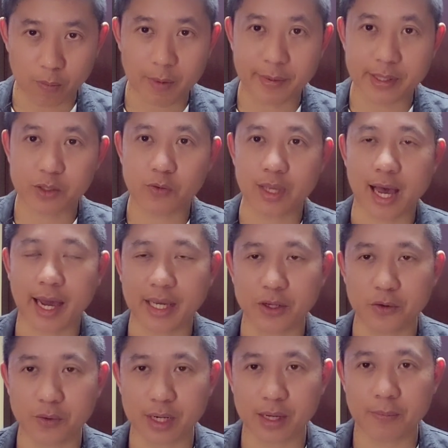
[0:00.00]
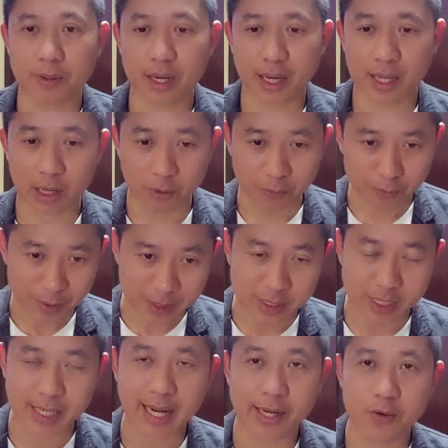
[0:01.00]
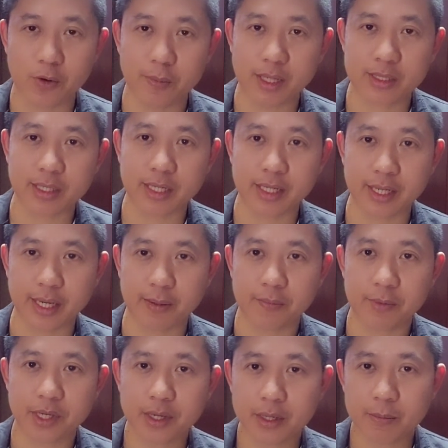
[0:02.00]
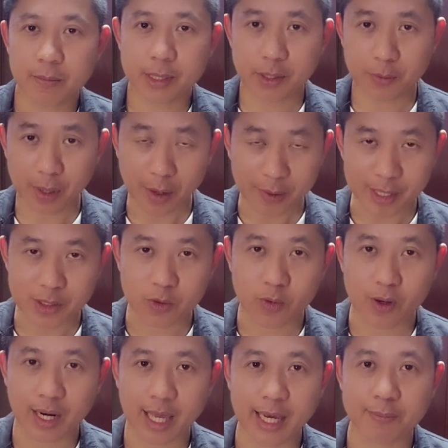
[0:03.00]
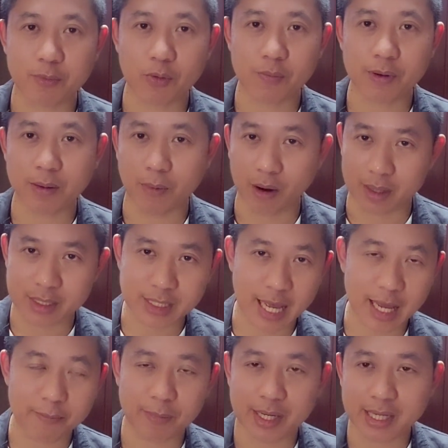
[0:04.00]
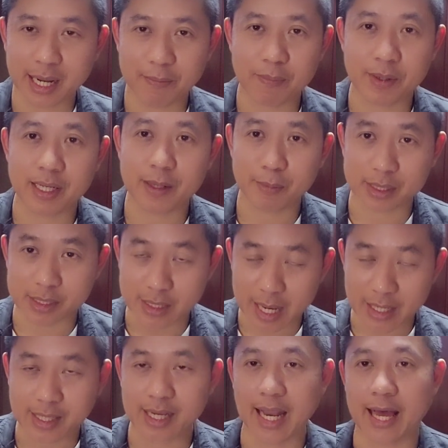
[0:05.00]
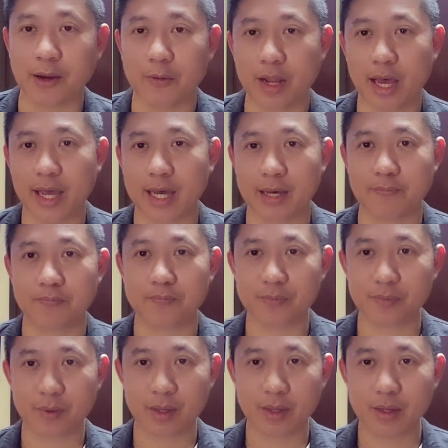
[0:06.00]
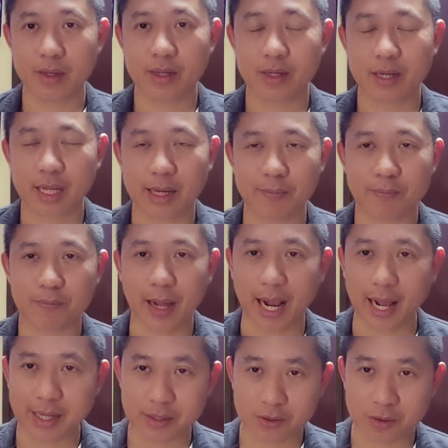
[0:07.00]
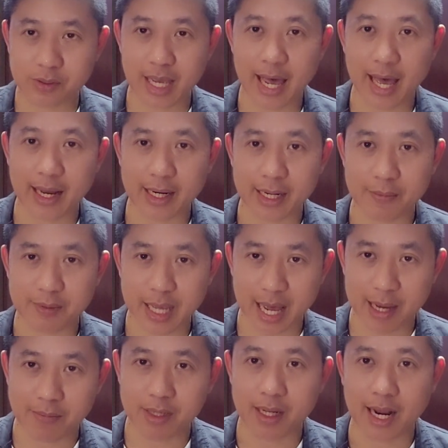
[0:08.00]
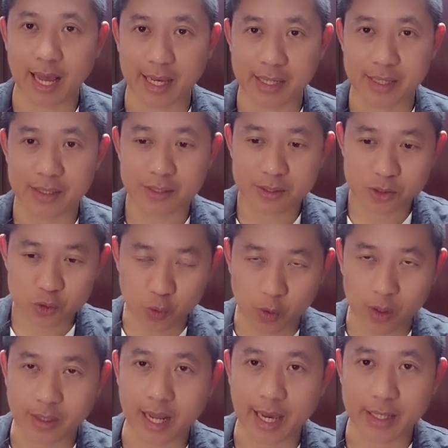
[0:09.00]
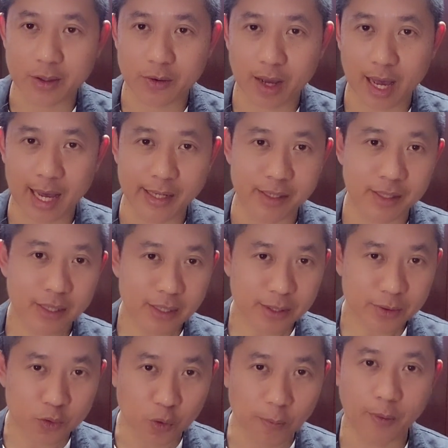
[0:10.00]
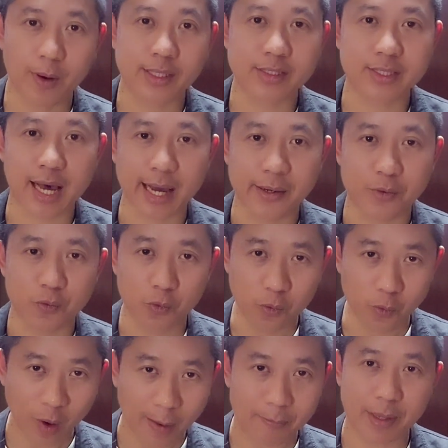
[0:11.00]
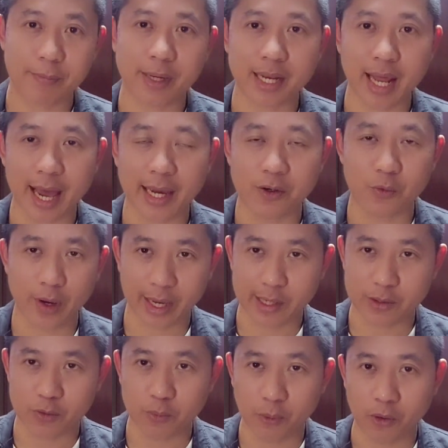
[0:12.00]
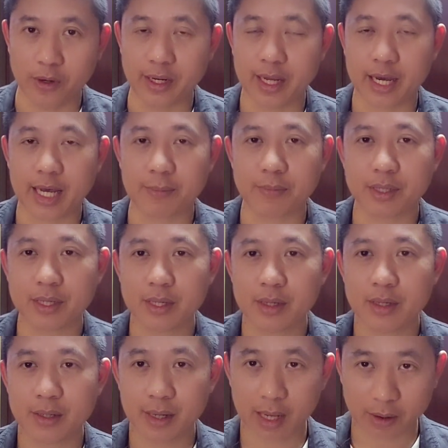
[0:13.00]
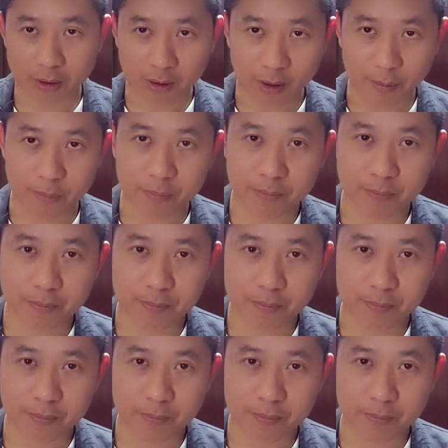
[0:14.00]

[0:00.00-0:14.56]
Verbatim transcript: ยกมันเป็นตัวอย่างให้ดูนะเพื่อให้เราพิจารณาด้วยบางทีเนี่ย ไม่ใช่ว่าเราเห็นตัวเลขปุ๊บเราบอกเลยสร้างปีนั้น ปีนี้อาจจะสร้างทีหลังก็ได้ครับ นะพระบพระต้องแยกนะครับ สร้างเมื่อไหร่ช่วงไหนต้องอ่านดูประวัติศาสตร์ดูความเป็นไปได้ดูเหตุดูผลนะครับ แล้วก็